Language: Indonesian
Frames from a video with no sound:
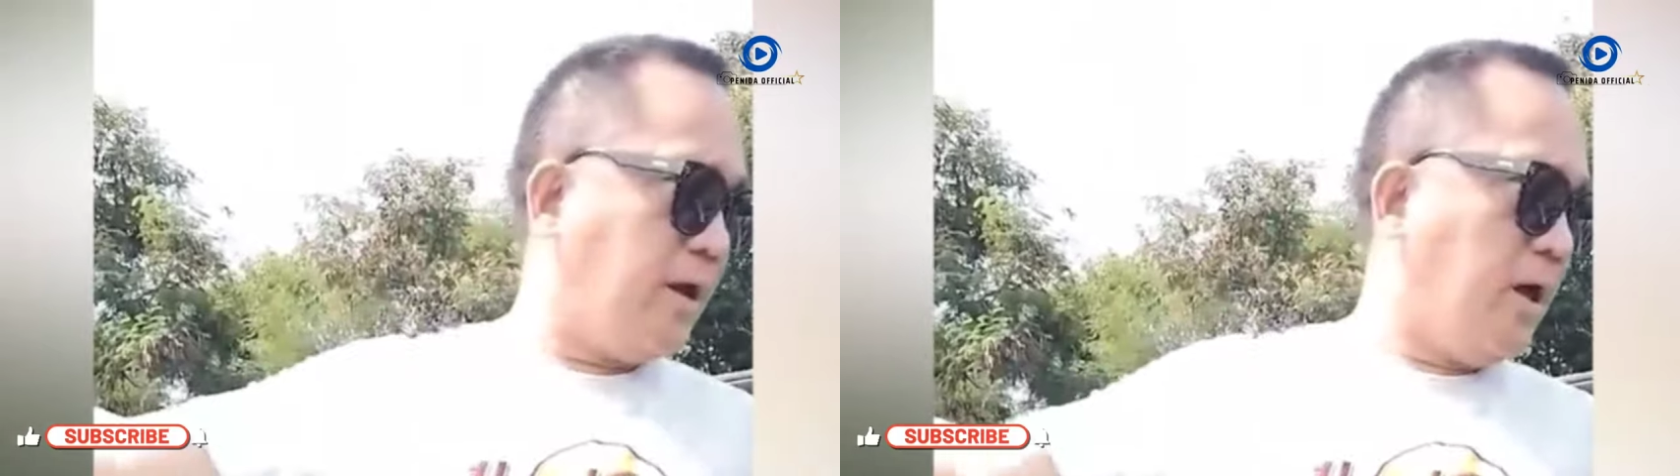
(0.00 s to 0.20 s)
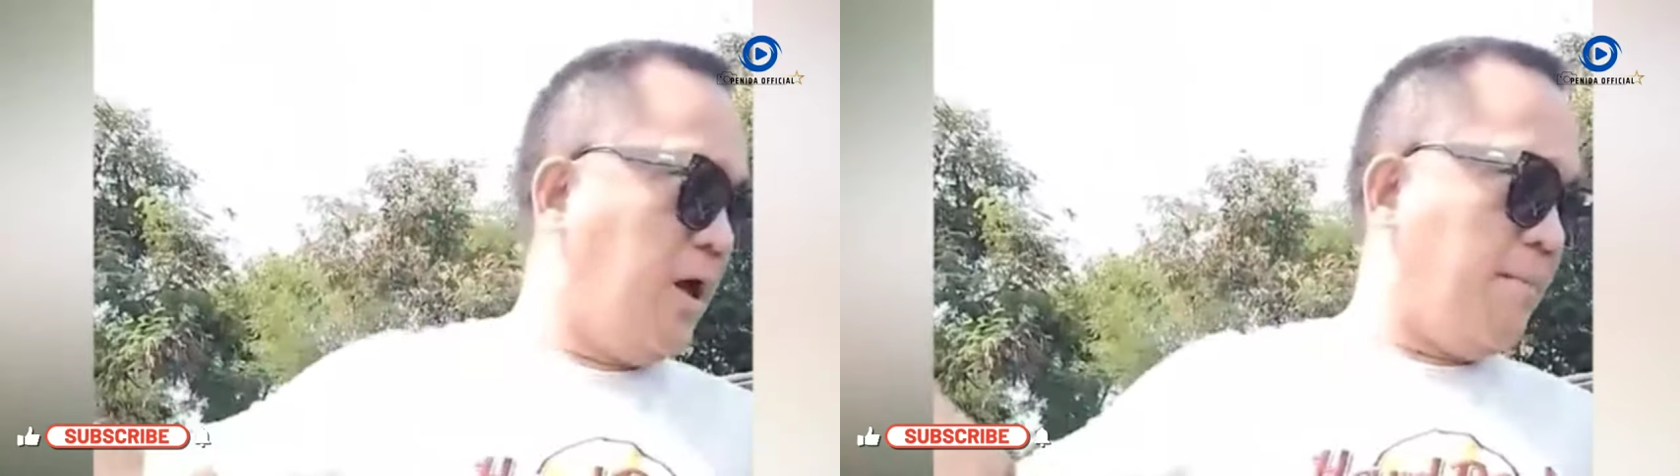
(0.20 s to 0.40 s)

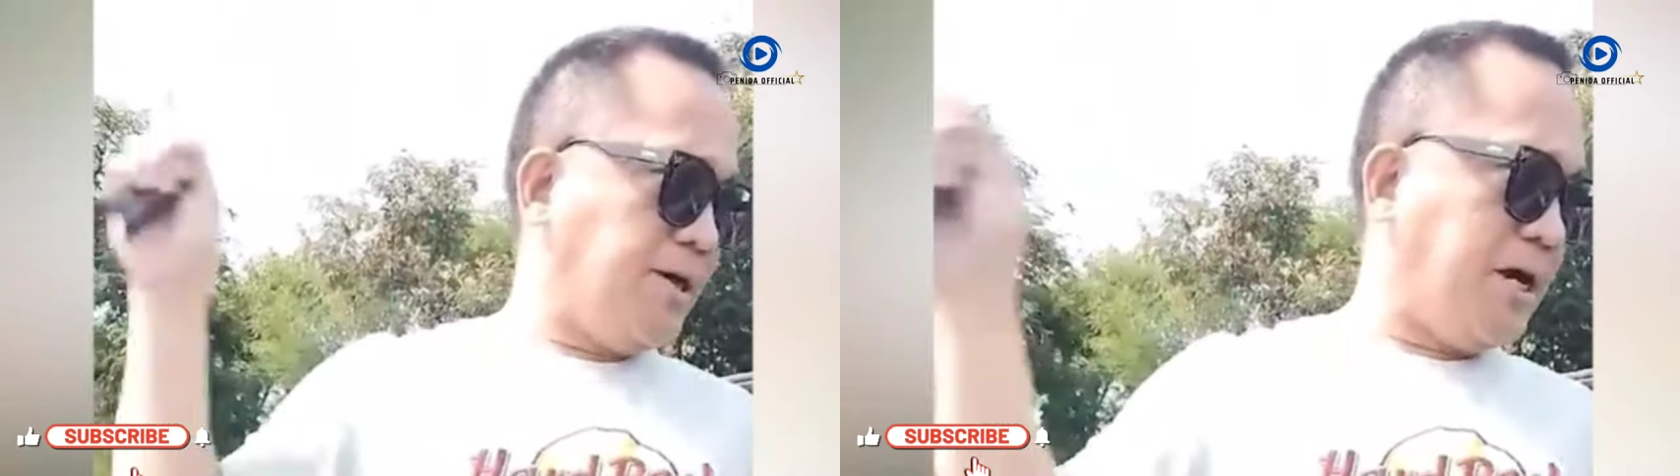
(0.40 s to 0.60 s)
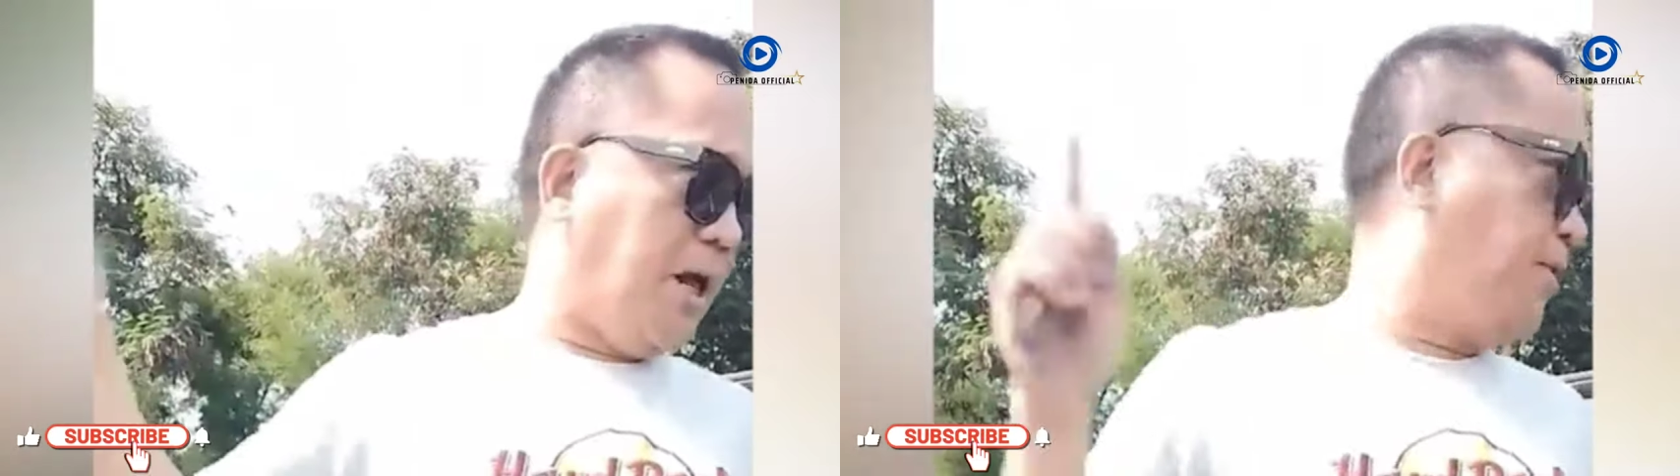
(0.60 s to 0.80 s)
Asep
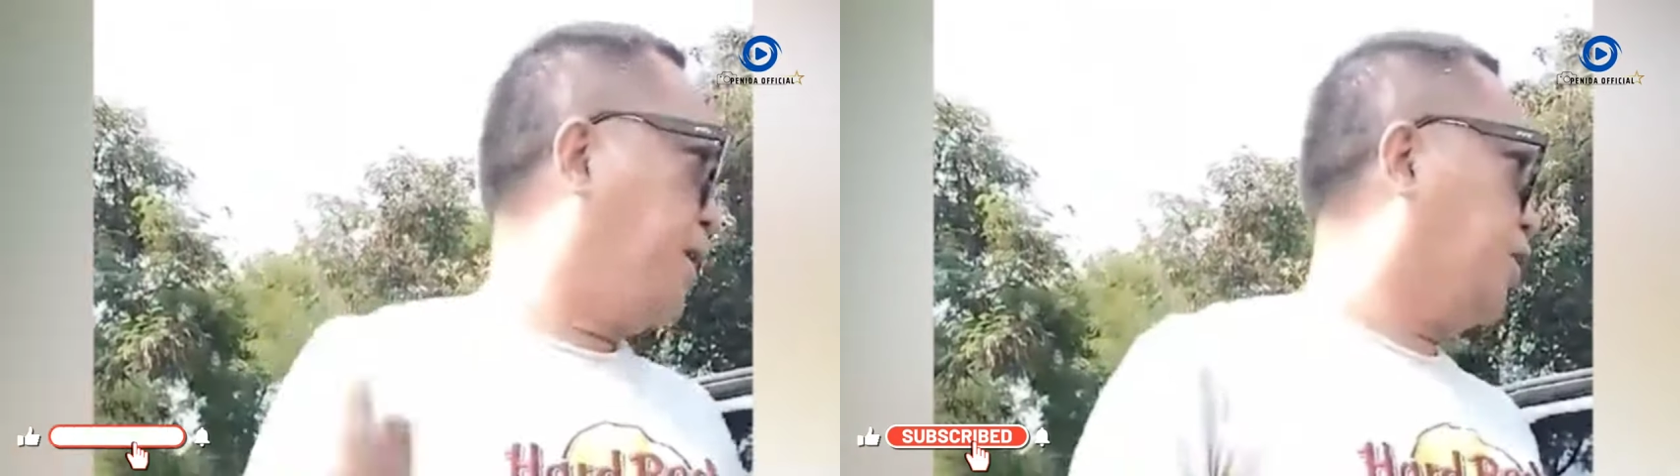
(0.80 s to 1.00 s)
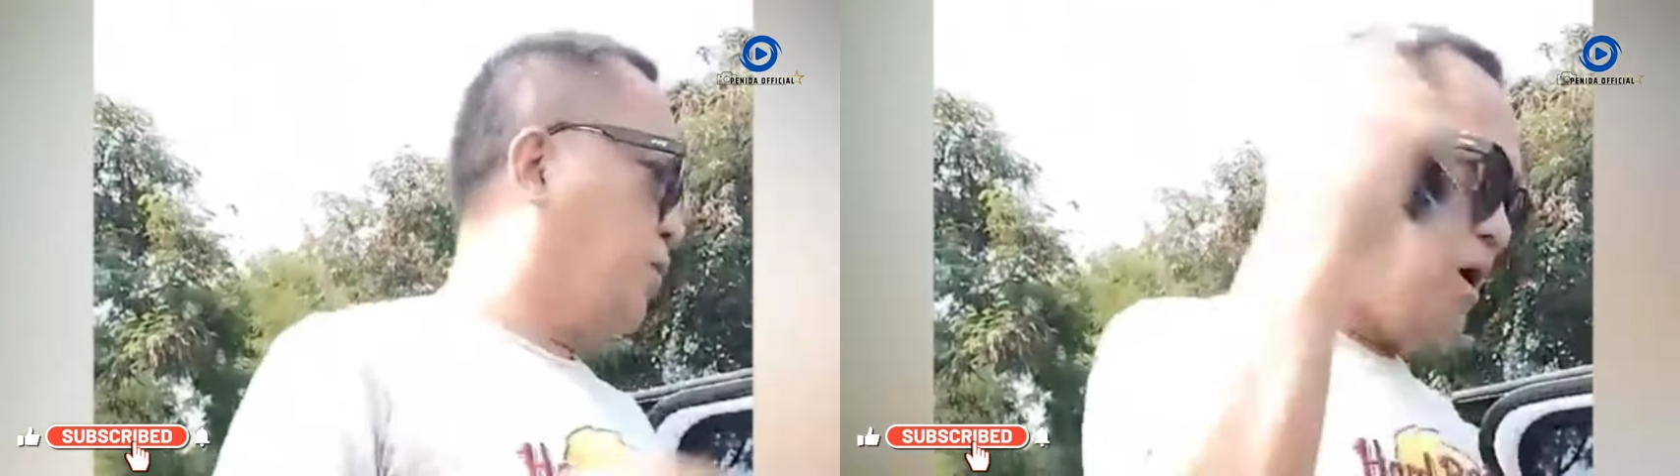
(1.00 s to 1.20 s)
Adang
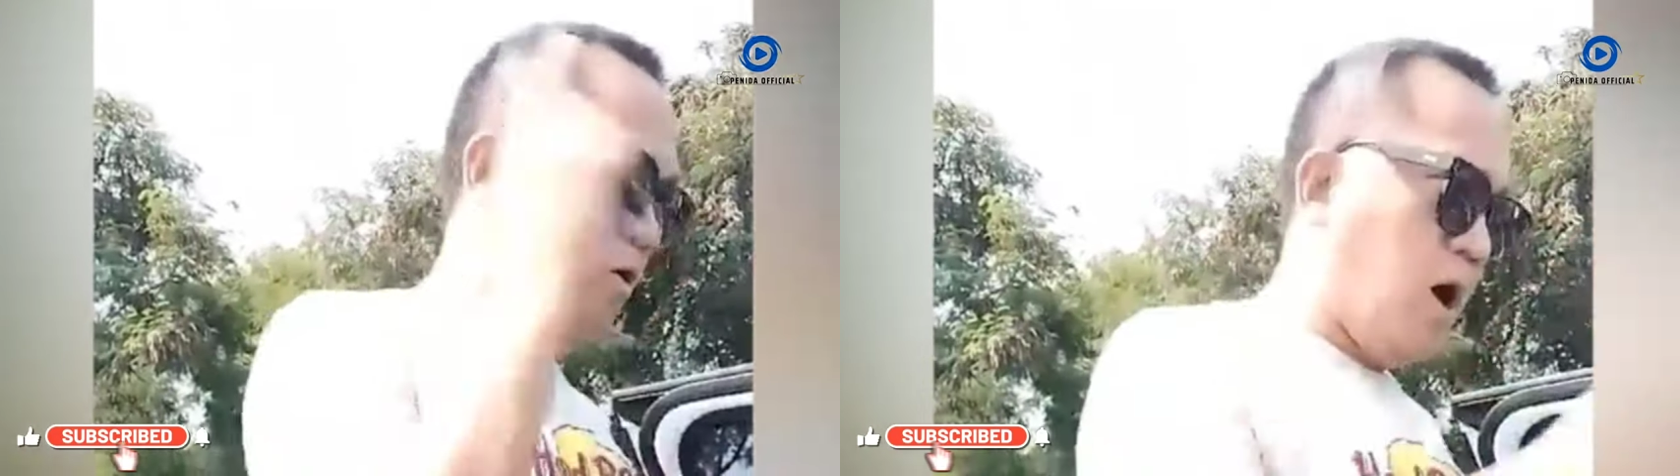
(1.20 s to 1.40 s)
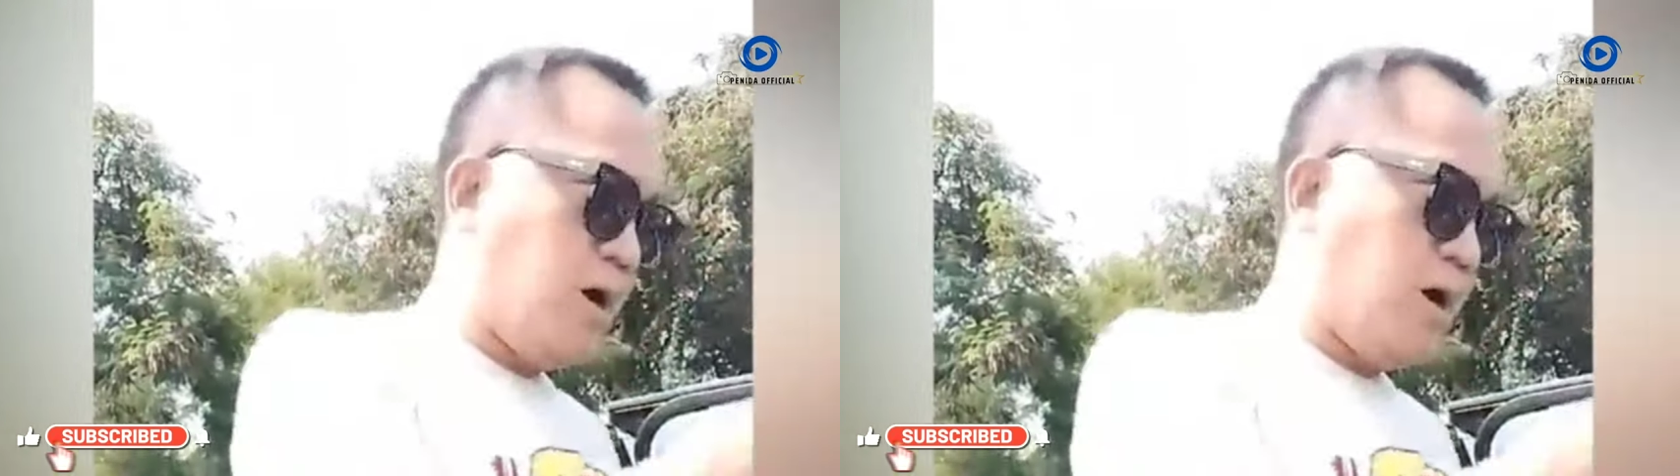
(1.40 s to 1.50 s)
Supriyadi pada